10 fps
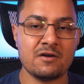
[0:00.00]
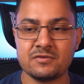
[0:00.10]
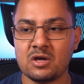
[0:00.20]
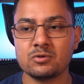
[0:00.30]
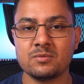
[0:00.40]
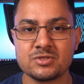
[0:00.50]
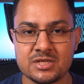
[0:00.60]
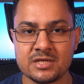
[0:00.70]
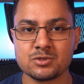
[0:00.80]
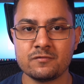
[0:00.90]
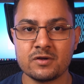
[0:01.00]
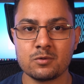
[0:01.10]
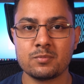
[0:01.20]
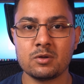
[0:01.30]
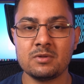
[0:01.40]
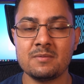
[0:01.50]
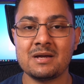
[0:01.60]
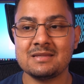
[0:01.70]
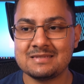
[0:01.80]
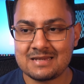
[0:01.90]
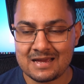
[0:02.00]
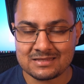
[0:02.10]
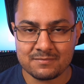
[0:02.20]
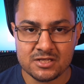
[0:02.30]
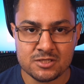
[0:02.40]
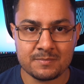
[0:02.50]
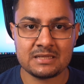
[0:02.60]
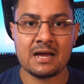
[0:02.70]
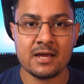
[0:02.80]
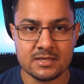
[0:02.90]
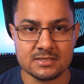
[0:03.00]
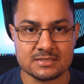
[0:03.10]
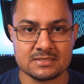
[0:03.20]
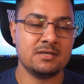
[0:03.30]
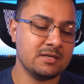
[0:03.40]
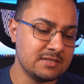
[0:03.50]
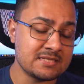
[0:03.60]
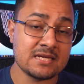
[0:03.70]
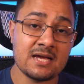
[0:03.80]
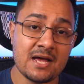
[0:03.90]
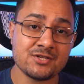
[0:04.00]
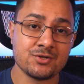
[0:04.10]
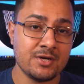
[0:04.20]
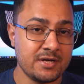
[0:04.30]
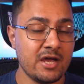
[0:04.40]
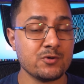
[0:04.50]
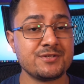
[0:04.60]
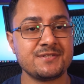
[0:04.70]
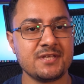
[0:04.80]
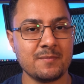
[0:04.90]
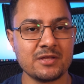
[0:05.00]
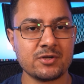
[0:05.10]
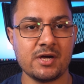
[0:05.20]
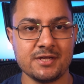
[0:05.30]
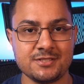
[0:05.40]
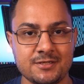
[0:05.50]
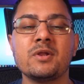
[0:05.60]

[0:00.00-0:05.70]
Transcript: Afinal, temos que resolver o problema diretamente pela raiz, que nesse caso é o sistema Android.